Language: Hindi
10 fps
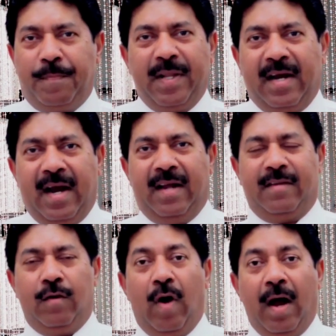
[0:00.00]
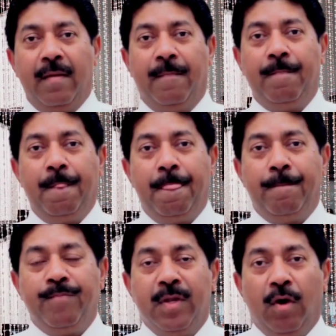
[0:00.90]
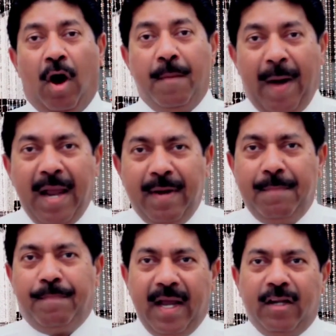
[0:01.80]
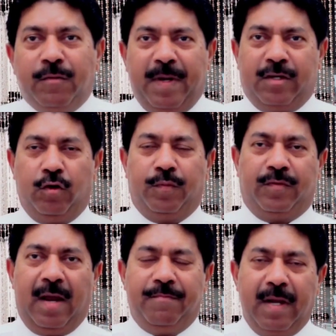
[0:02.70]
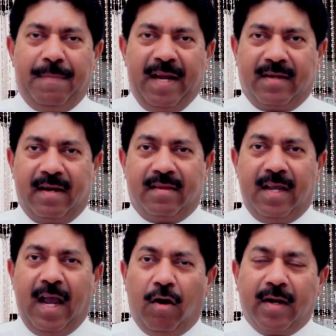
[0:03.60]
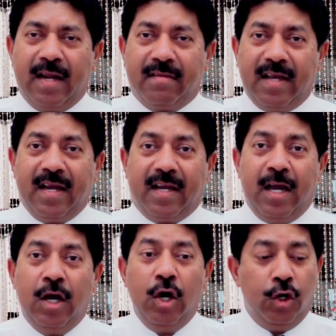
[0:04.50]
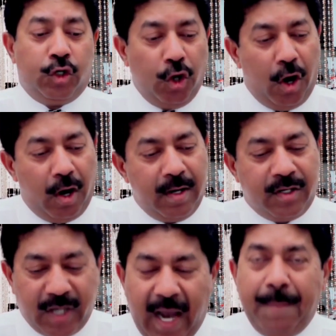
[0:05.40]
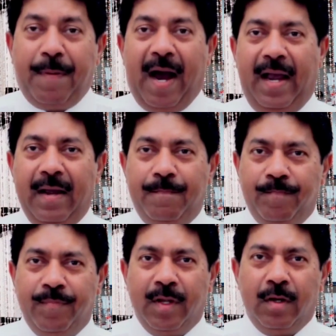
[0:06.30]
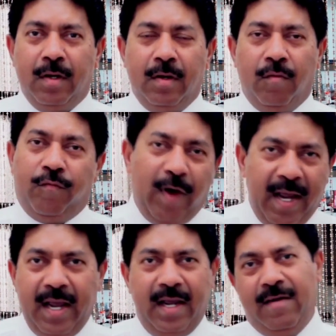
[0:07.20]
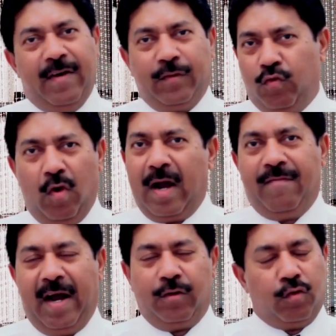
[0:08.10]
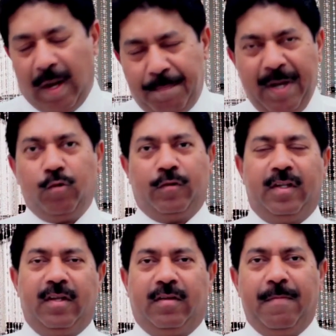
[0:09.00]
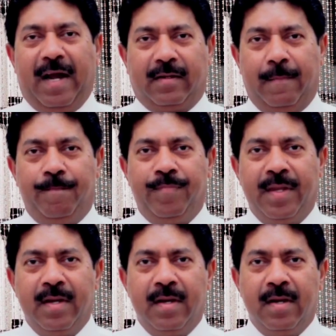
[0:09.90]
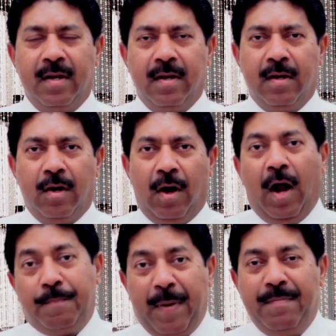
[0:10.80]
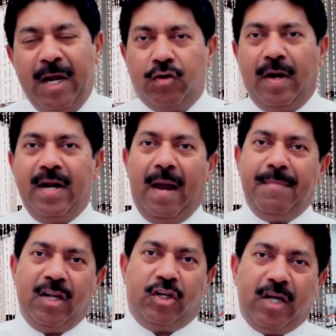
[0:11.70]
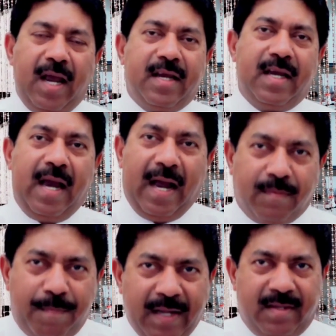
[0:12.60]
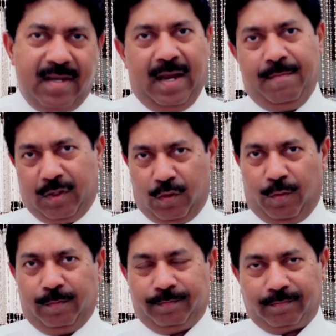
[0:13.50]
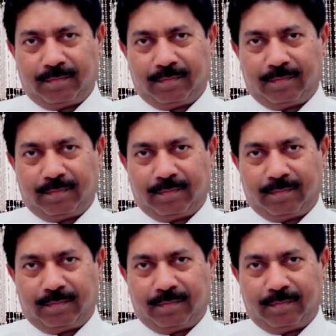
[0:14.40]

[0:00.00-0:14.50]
और पदक हासिल हुआ और बाइबल बड़े स्पष्ट रूप से हमसे बात करती है और कहती है कि जो जय पाए वही इन वस्तुओं का वारिस होगा बिल्कुल सीधी सी बात और परमेश्वर ने हमें जय की आत्मा दी है मित्रों